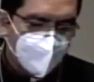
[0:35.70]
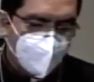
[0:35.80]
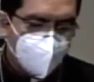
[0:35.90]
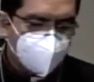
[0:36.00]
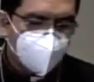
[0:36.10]

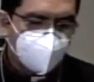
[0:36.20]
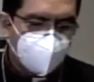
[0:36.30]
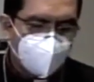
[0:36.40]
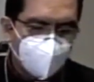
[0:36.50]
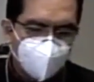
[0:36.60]
he
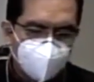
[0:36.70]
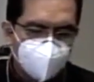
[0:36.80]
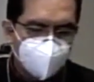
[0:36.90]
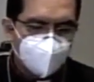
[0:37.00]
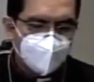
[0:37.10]
escuchado,
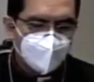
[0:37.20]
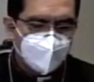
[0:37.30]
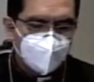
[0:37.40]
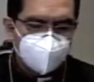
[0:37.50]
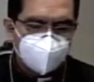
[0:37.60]

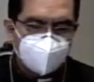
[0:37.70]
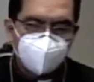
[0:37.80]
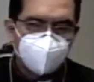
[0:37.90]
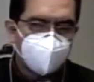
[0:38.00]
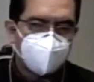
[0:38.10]
eso está
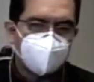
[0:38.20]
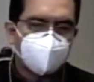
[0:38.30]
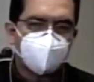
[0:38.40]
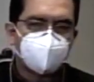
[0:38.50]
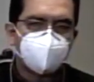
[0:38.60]
fuera de
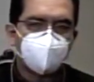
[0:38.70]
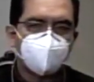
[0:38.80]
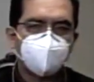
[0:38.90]
discusión.